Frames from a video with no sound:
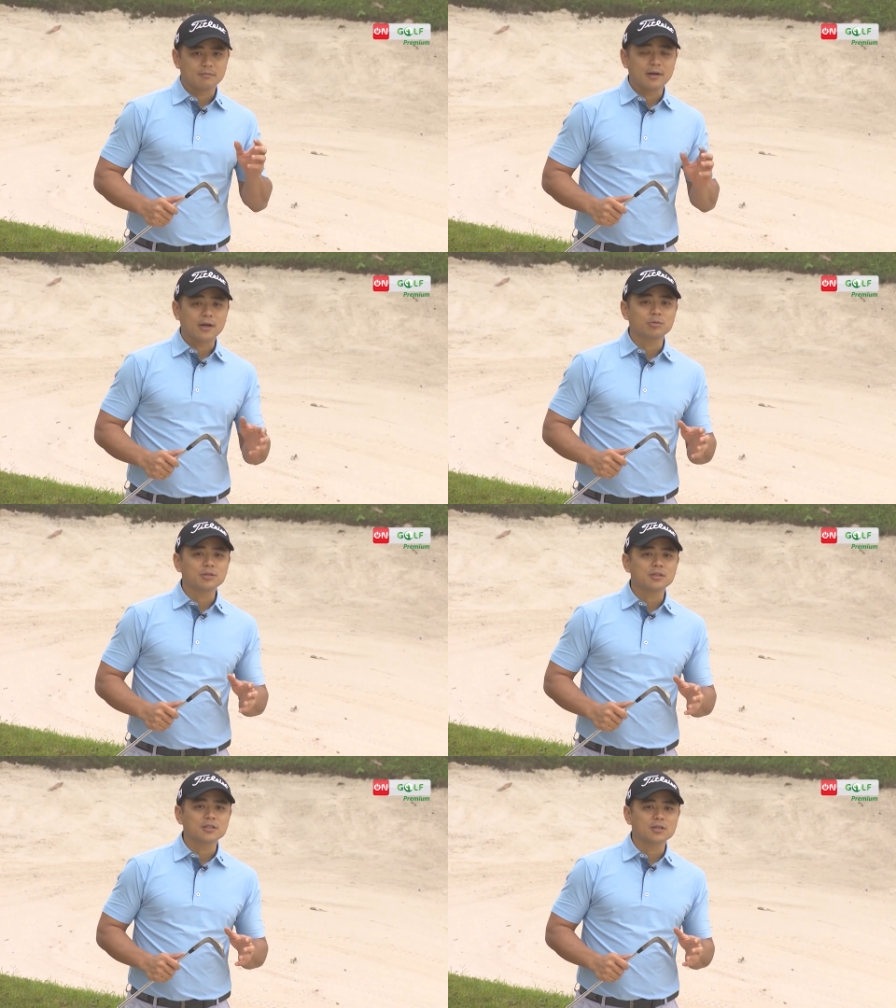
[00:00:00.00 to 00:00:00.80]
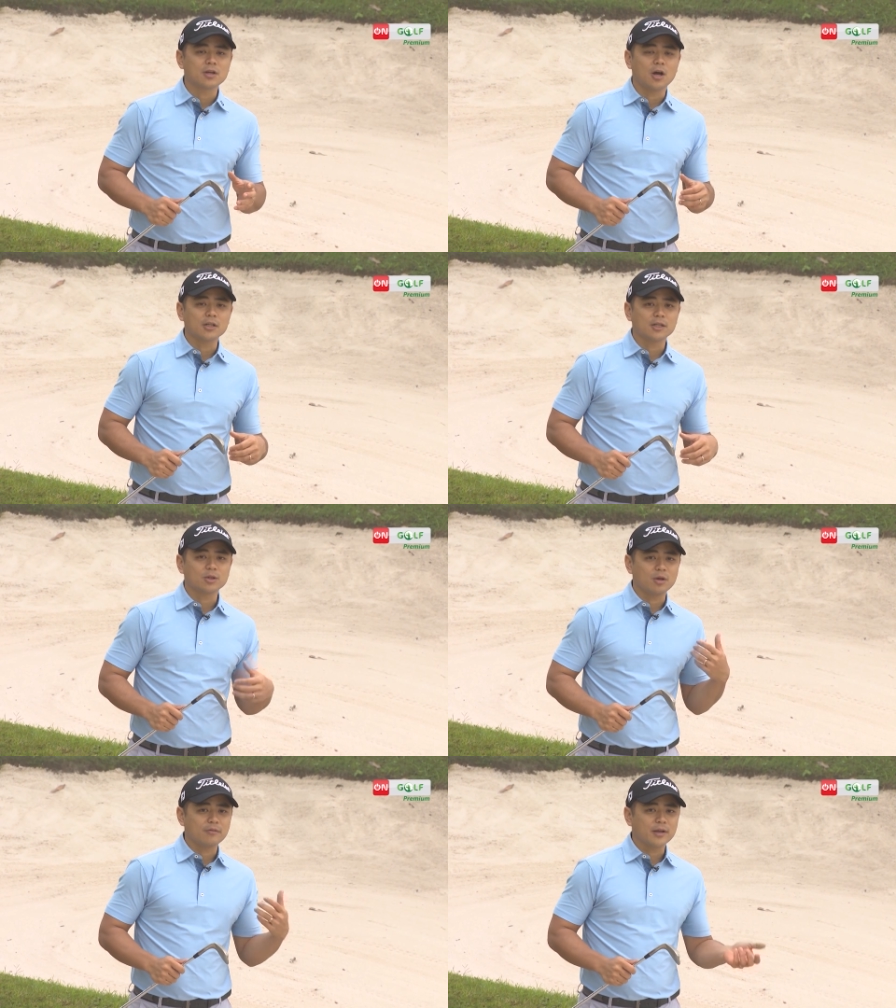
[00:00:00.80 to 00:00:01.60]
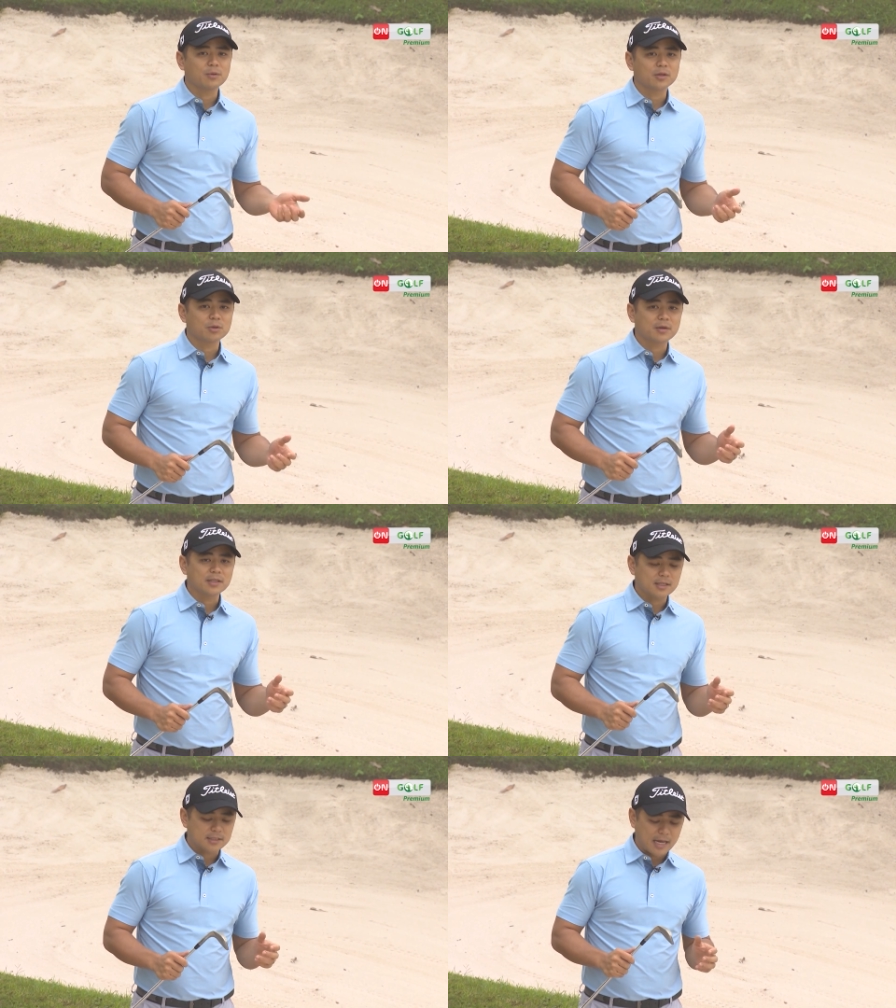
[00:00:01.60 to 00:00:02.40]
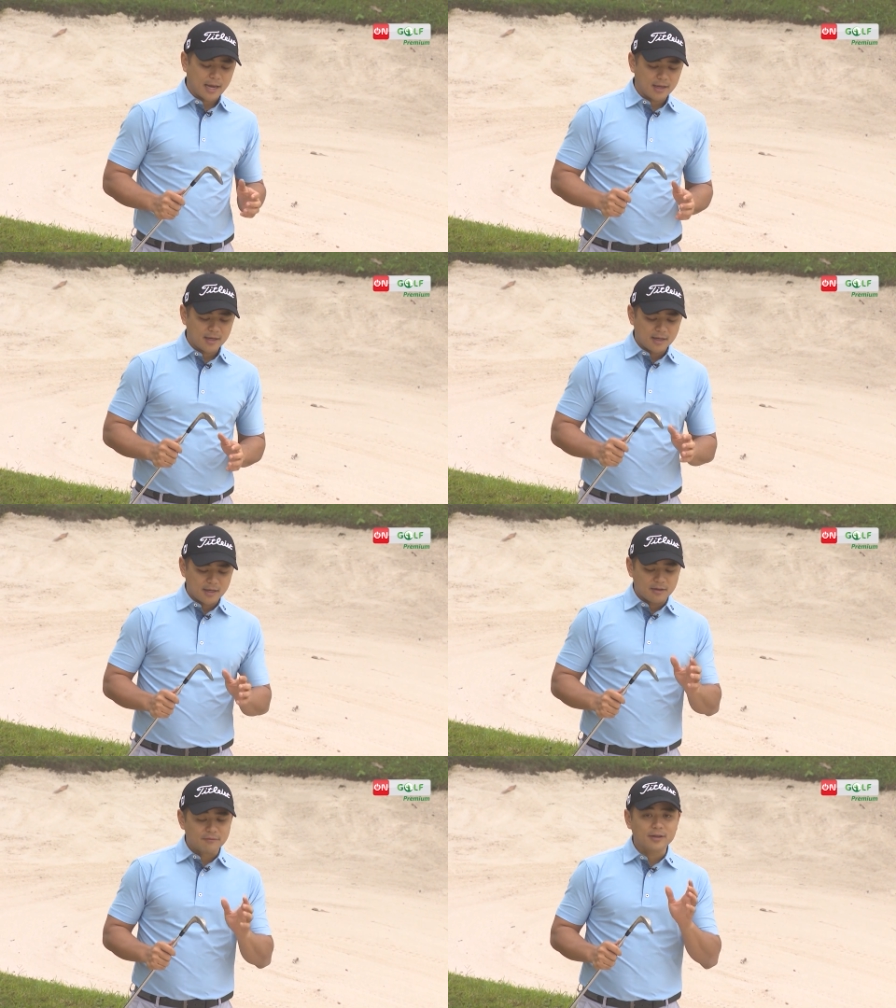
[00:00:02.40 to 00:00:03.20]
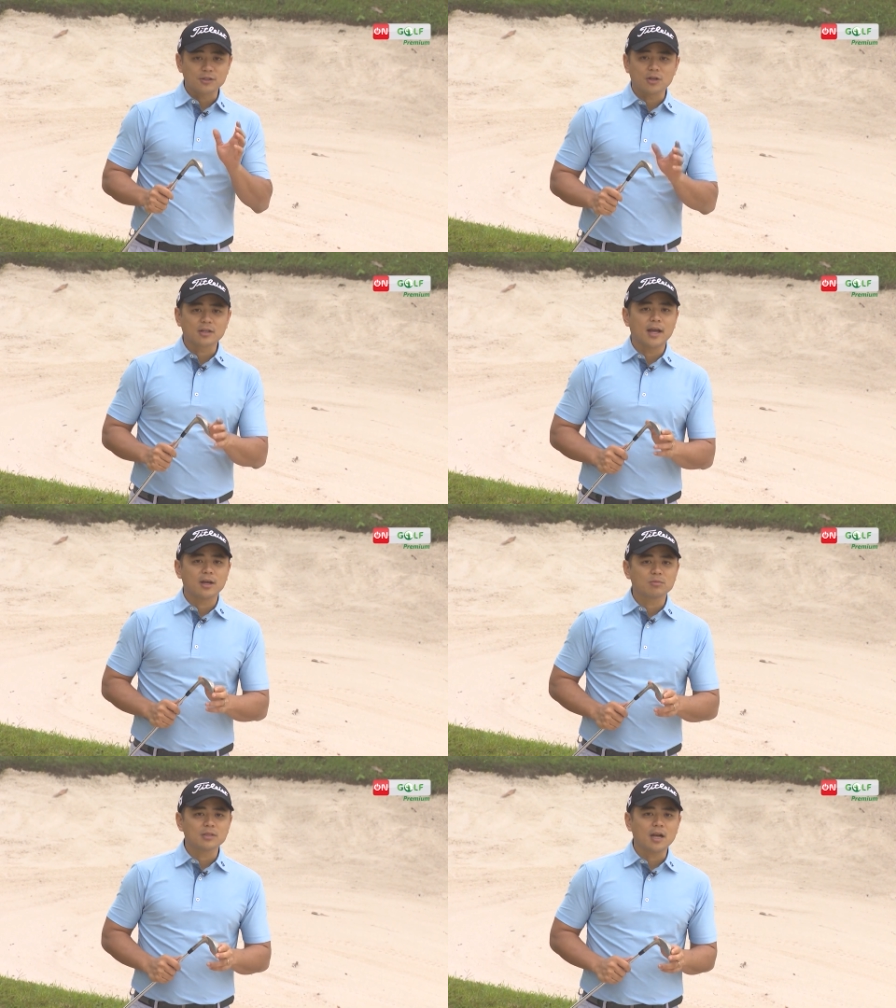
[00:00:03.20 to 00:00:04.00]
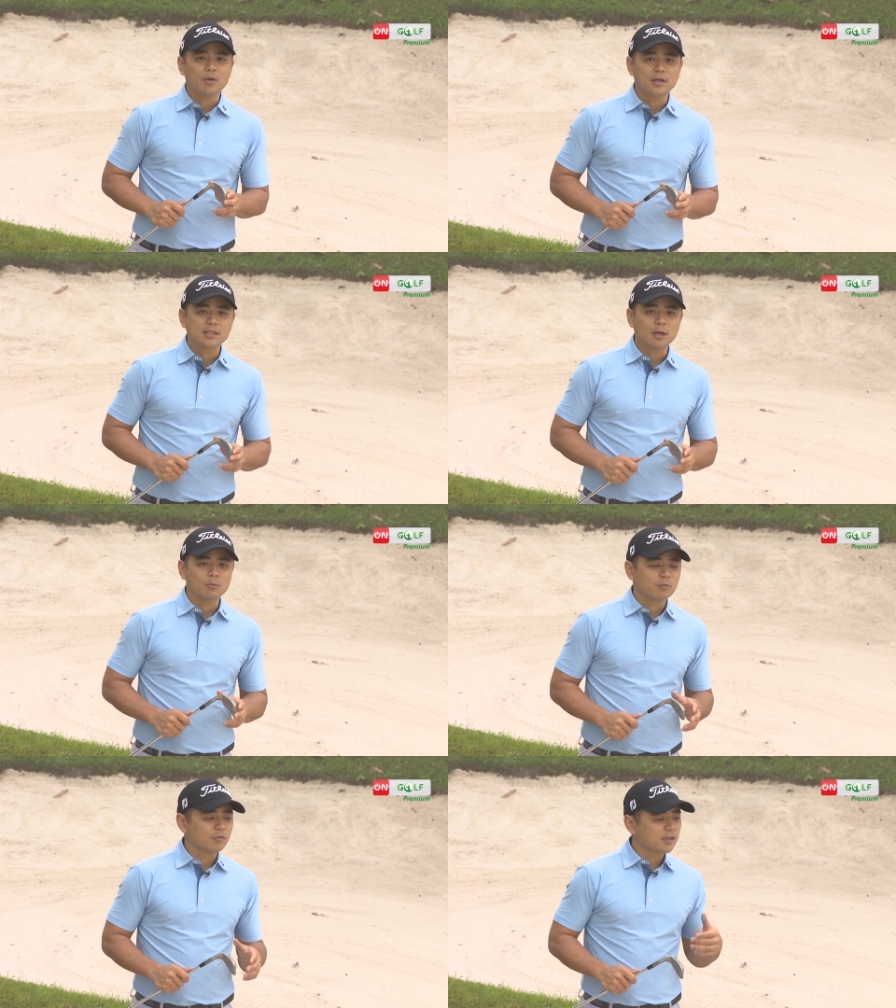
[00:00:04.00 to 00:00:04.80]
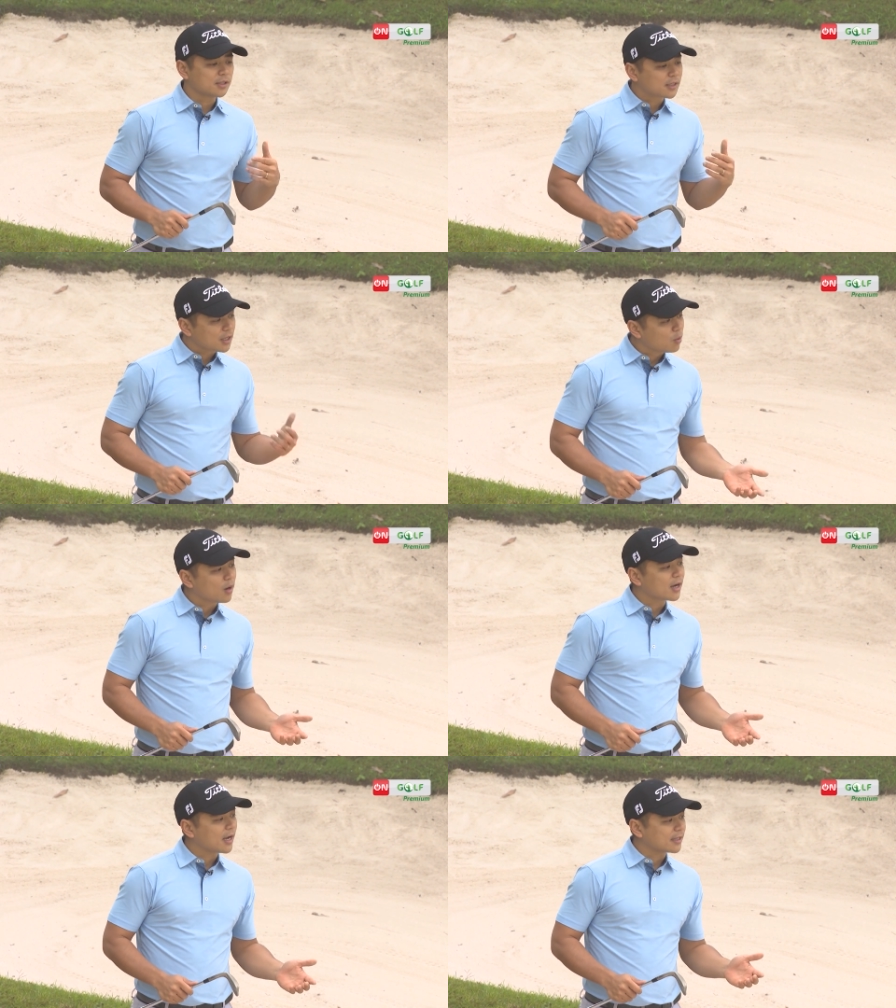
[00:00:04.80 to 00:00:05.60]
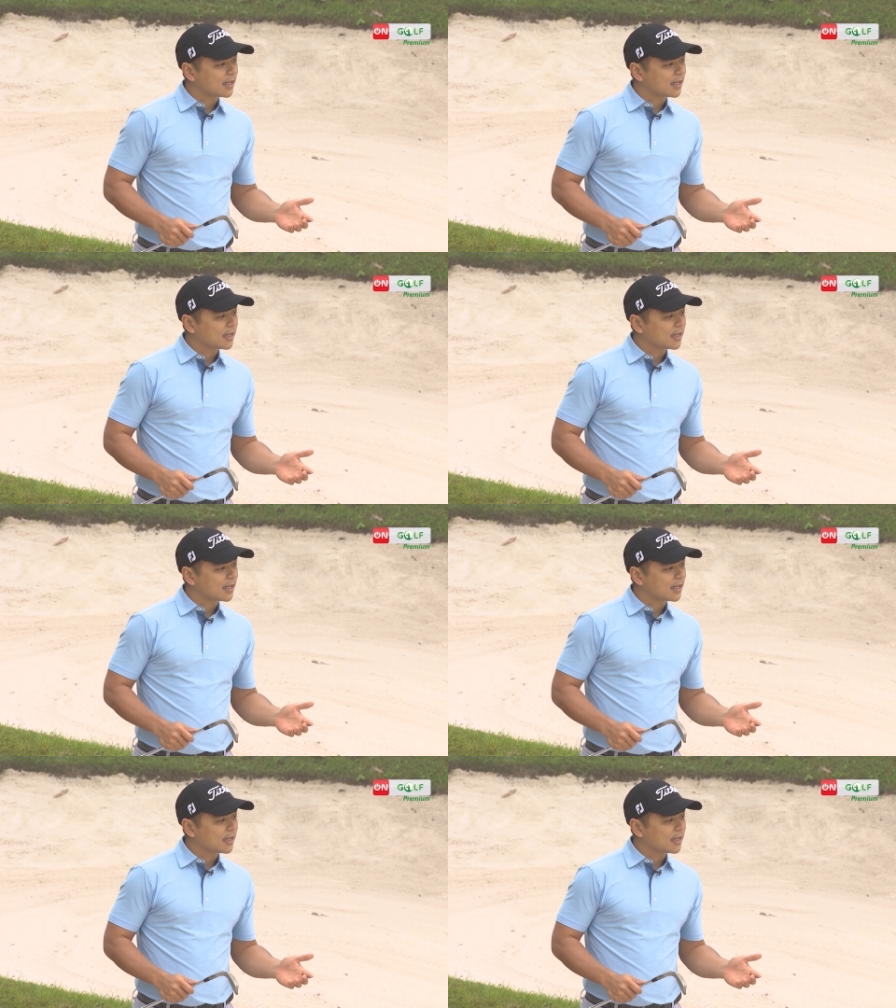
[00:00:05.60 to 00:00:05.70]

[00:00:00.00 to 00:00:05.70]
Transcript: Và cũng như trước đó thì tôi với anh Nguyễn cũng đã chia sẻ Việc chọn gậy cũng rất là quan trọng với những tình huống khác